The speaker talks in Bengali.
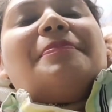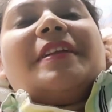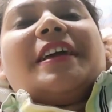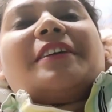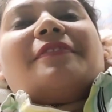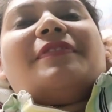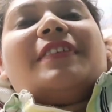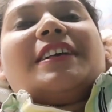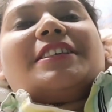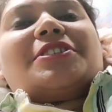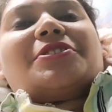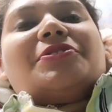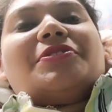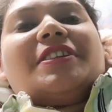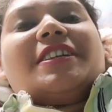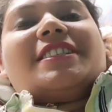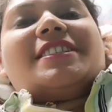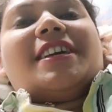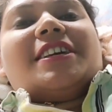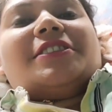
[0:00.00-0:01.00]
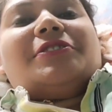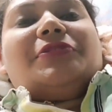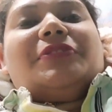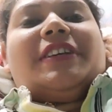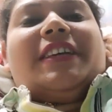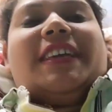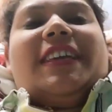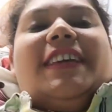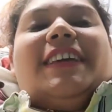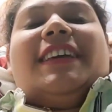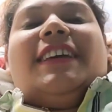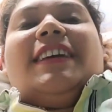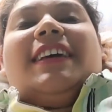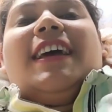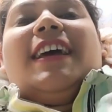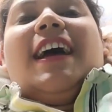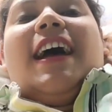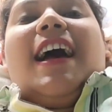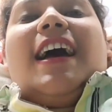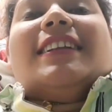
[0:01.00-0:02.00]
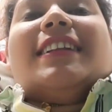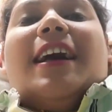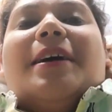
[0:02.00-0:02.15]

ব্রেকফাস্ট করে ছাতুকে আর